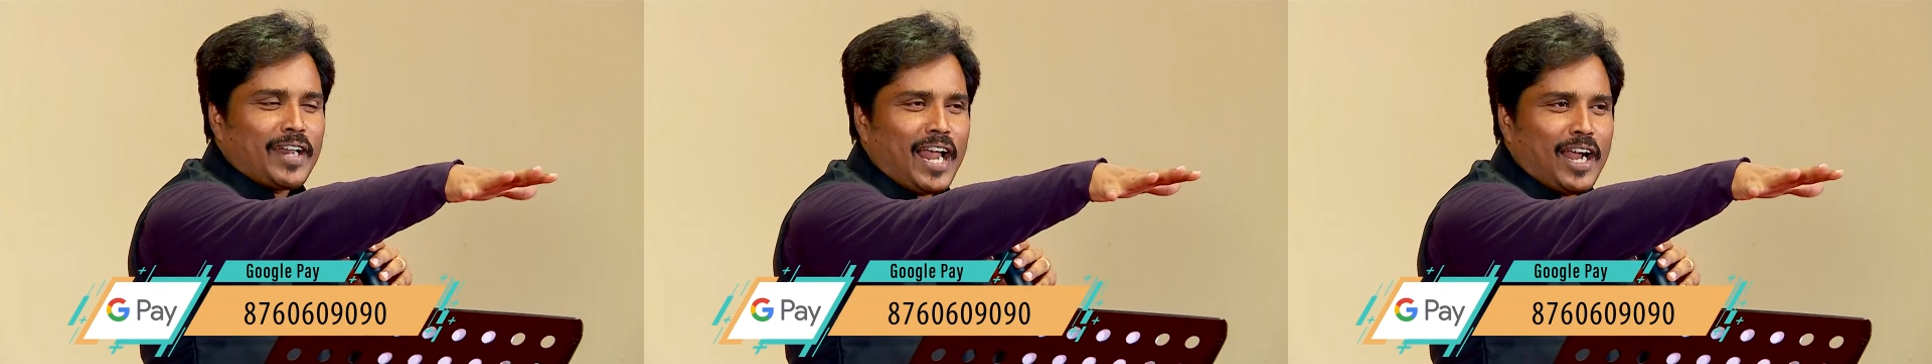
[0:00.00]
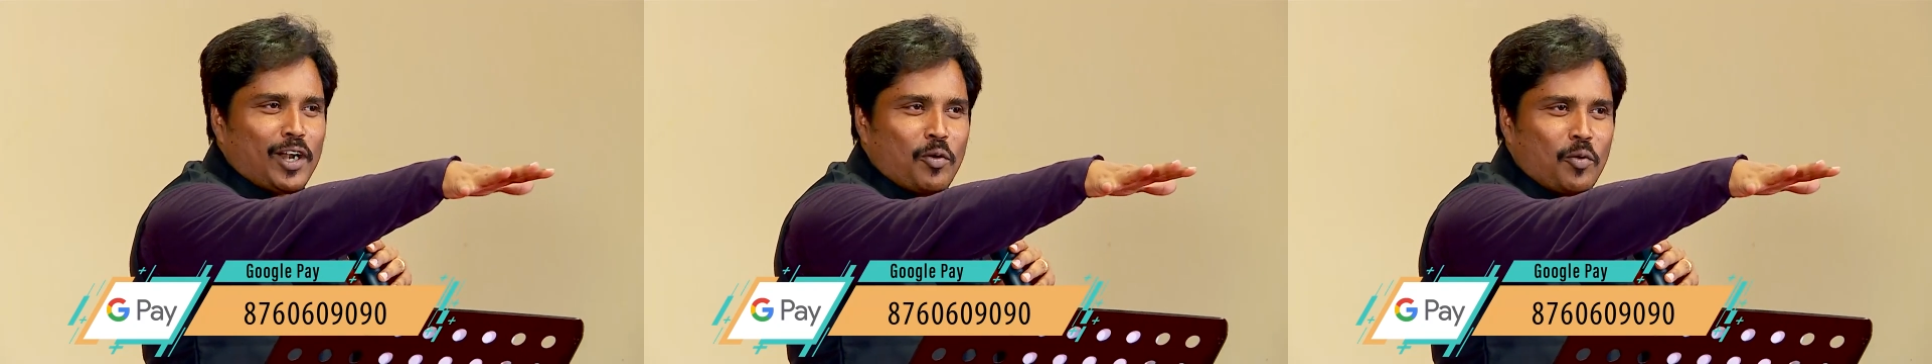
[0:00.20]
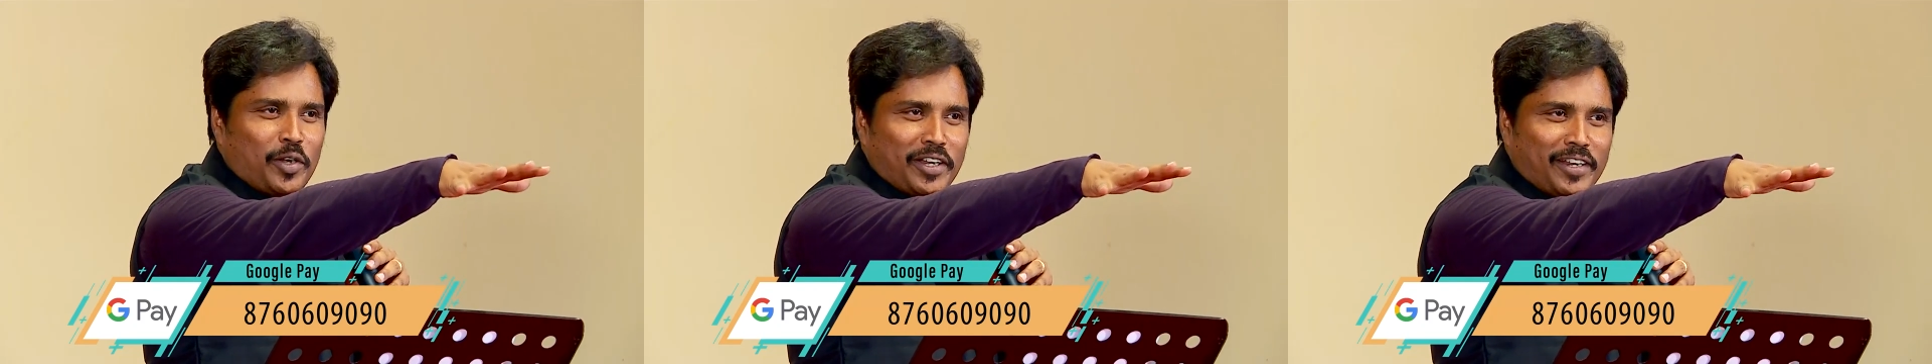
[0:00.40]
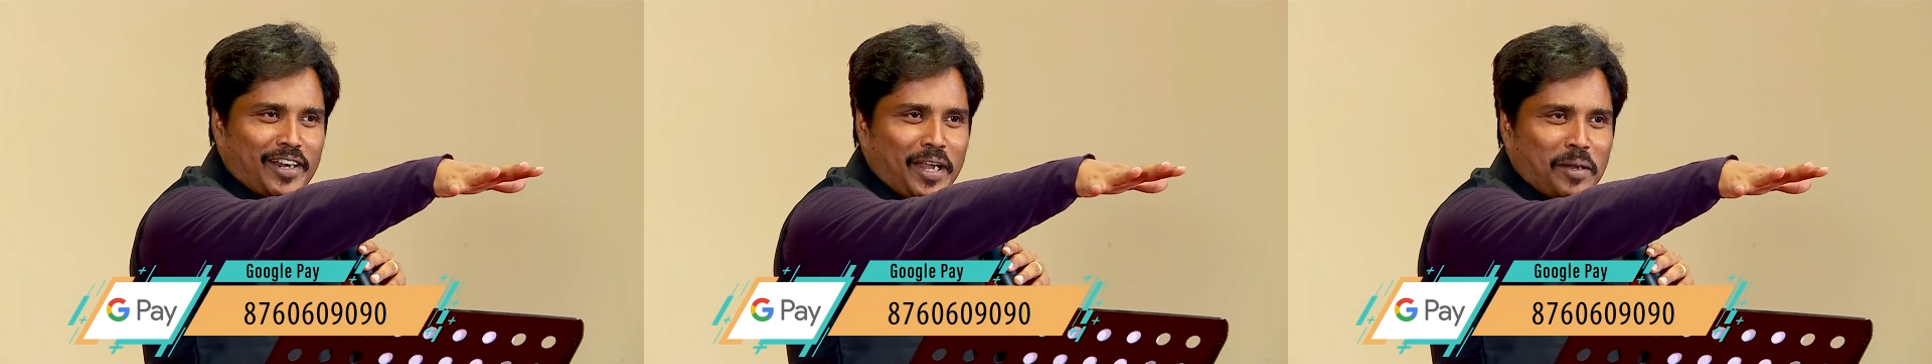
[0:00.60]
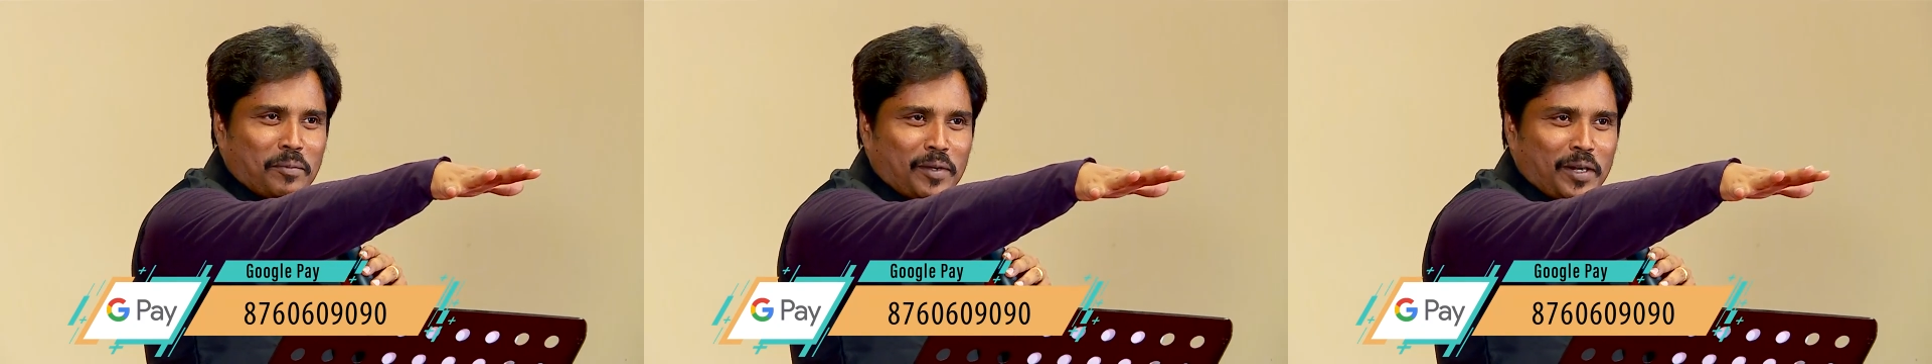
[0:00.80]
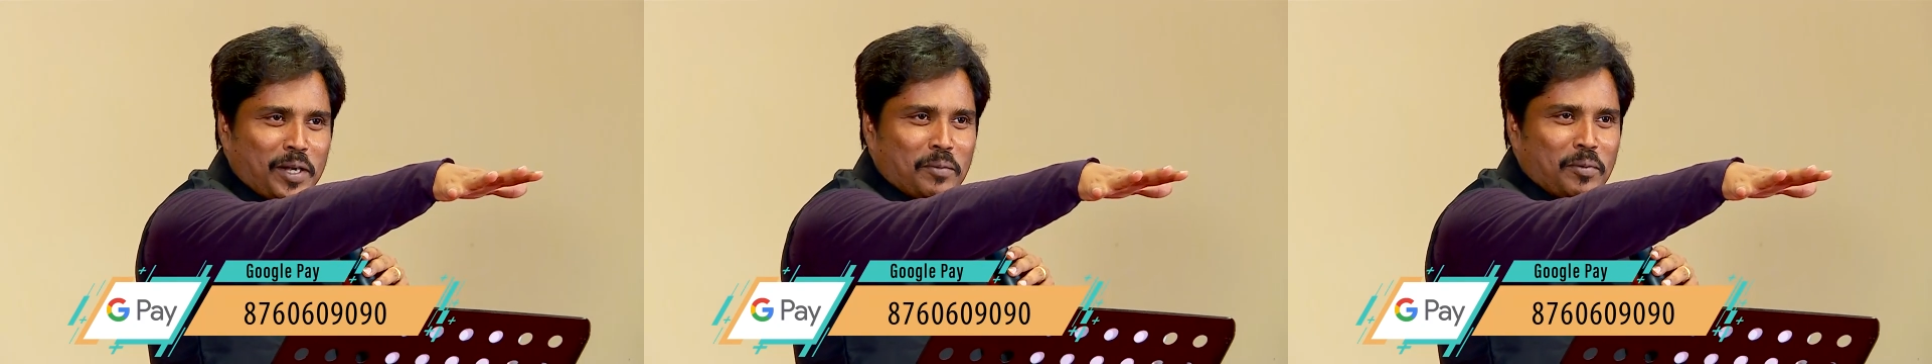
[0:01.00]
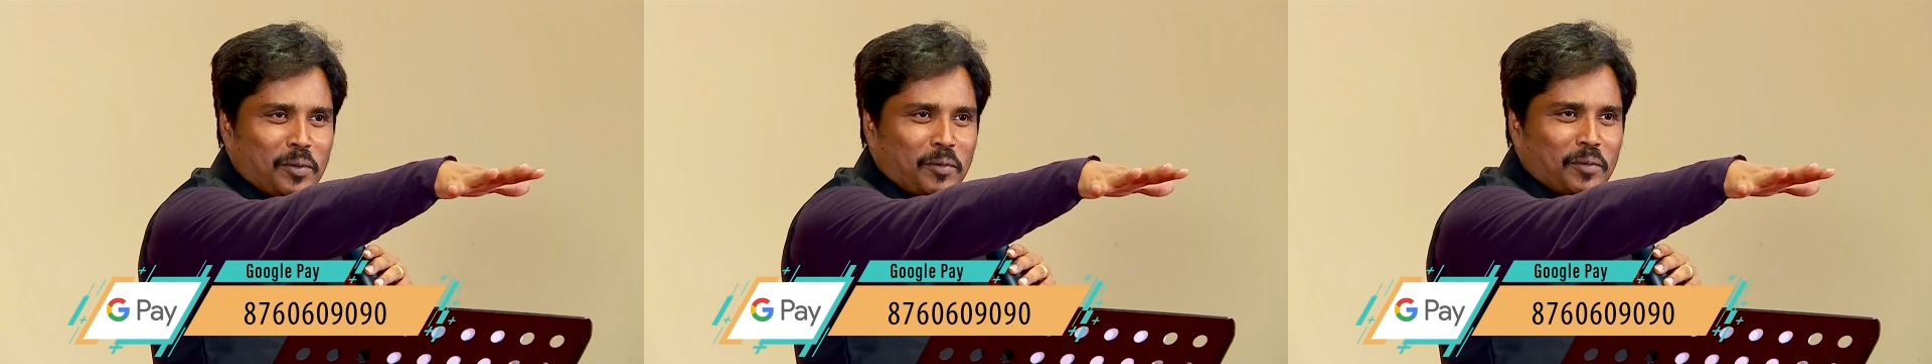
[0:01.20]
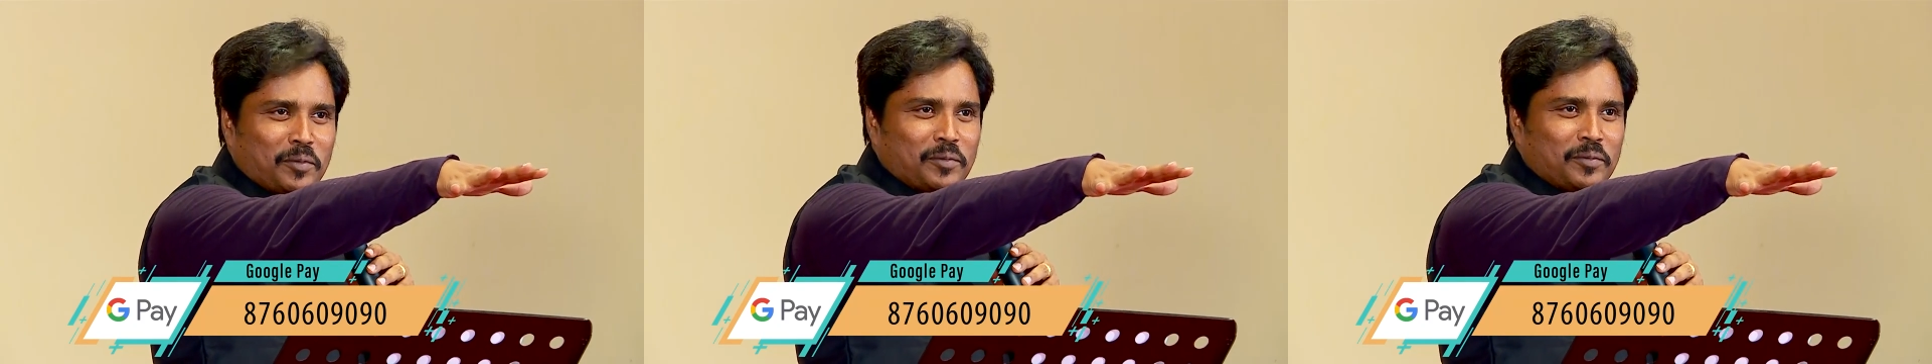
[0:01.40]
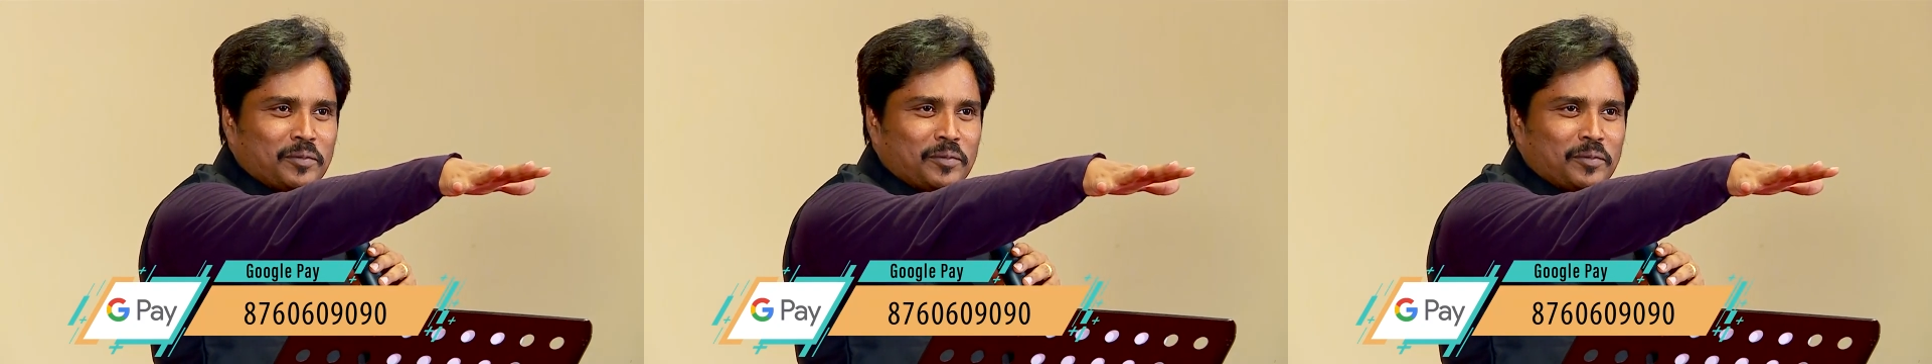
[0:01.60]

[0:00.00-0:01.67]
ட்ராக்கில் ஓடிட்டுருக்காங்க இப்போ ரெண்டு பேரும்